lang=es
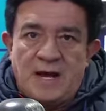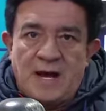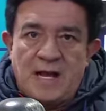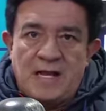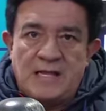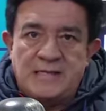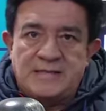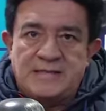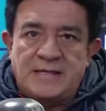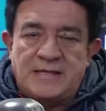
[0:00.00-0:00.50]

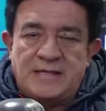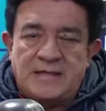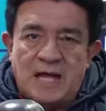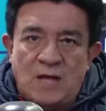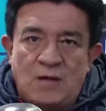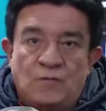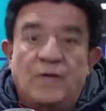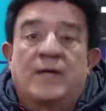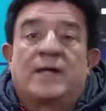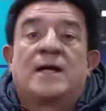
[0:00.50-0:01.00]
al
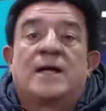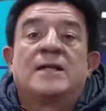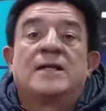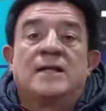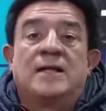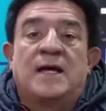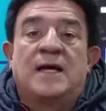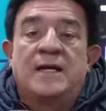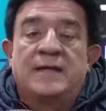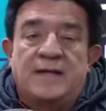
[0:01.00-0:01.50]
Senado fue
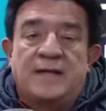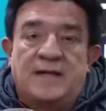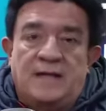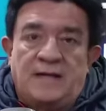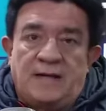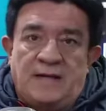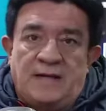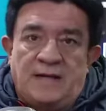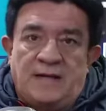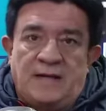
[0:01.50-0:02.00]

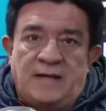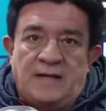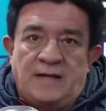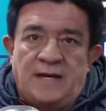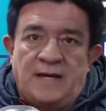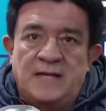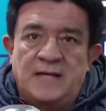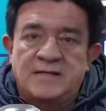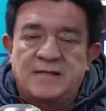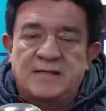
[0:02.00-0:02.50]
candidata,
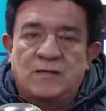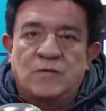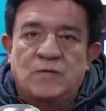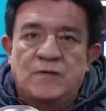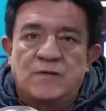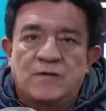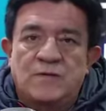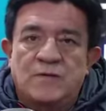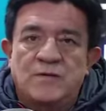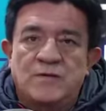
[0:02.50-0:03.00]
eh, hace
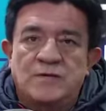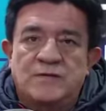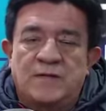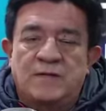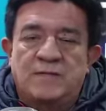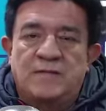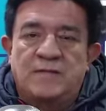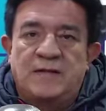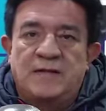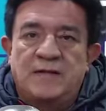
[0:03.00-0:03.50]
cuatro años
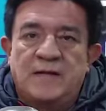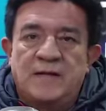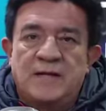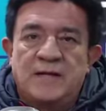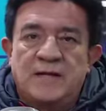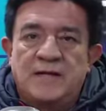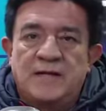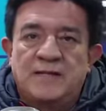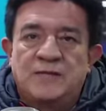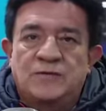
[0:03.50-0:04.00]
también
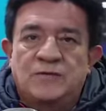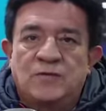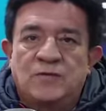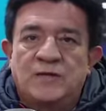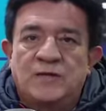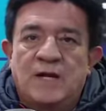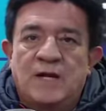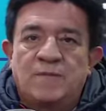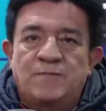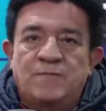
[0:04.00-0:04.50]

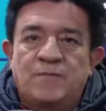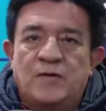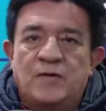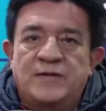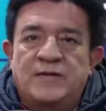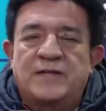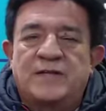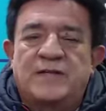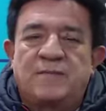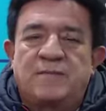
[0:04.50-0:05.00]
estuvo ya a
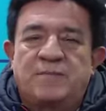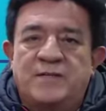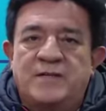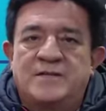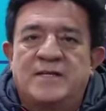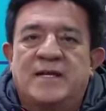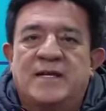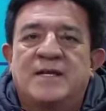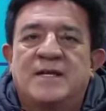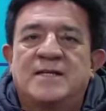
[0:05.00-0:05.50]
puertas de
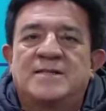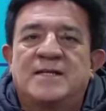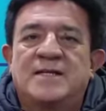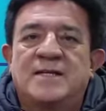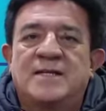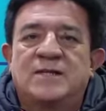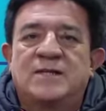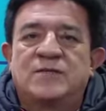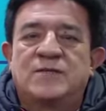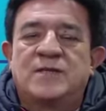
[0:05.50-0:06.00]
pisar
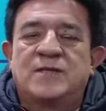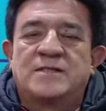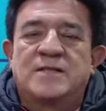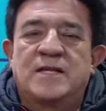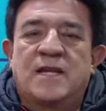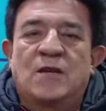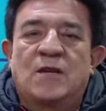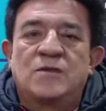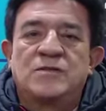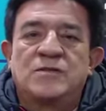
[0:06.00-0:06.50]
esos
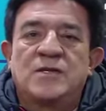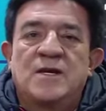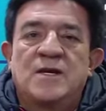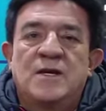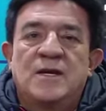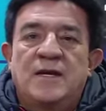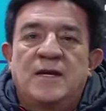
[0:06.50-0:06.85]
estrados.